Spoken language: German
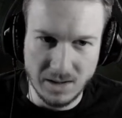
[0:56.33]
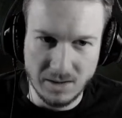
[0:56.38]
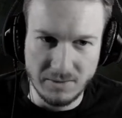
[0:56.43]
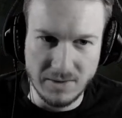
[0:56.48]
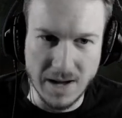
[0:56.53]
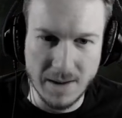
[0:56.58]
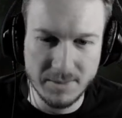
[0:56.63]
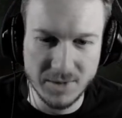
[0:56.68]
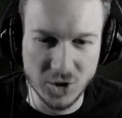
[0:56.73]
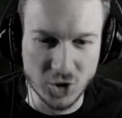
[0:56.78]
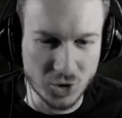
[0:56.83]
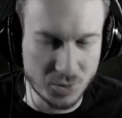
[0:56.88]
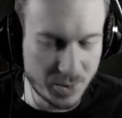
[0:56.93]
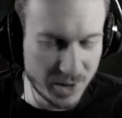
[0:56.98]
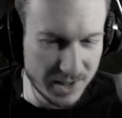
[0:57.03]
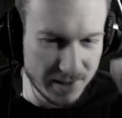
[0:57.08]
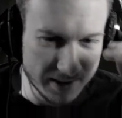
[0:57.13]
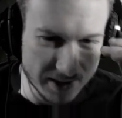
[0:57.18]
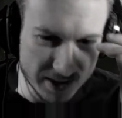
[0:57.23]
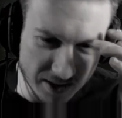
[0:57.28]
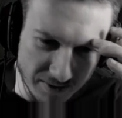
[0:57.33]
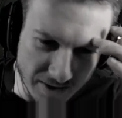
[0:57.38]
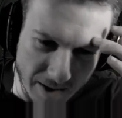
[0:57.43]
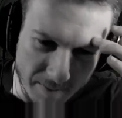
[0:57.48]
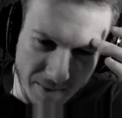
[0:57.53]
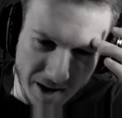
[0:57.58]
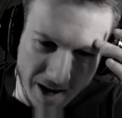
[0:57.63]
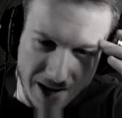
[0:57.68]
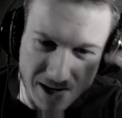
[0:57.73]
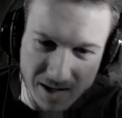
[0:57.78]
Wir haben eine Spritze, wir
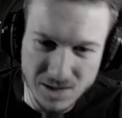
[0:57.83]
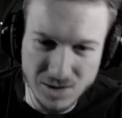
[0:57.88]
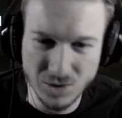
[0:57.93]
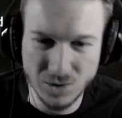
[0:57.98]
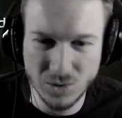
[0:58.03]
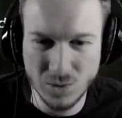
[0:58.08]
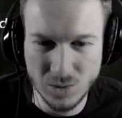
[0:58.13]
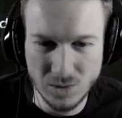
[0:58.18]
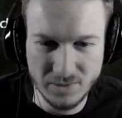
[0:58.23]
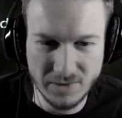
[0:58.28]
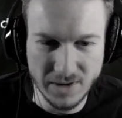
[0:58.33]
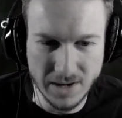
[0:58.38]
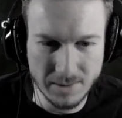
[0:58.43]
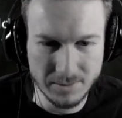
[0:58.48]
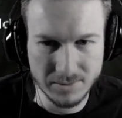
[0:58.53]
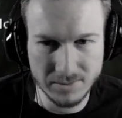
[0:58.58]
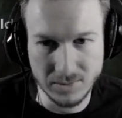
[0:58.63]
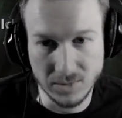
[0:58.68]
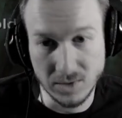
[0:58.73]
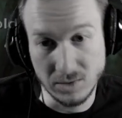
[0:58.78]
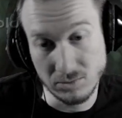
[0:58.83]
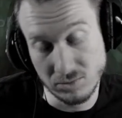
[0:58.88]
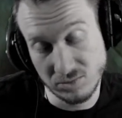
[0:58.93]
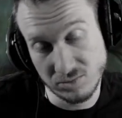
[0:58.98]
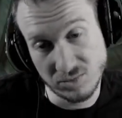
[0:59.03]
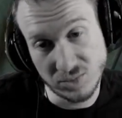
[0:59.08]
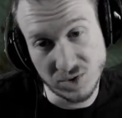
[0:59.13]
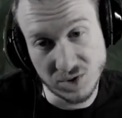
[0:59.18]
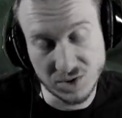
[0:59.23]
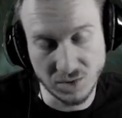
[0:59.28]
haben Alkohol, wir haben...
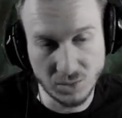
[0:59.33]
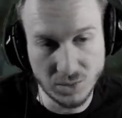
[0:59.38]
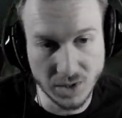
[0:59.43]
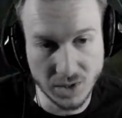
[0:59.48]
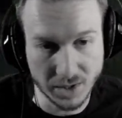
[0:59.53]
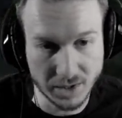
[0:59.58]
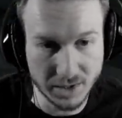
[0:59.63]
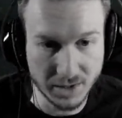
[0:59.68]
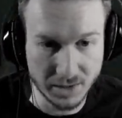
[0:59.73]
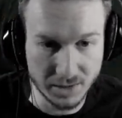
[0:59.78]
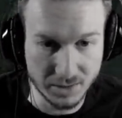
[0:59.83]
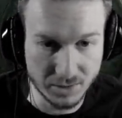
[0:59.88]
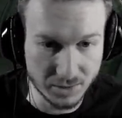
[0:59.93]
Soda Can,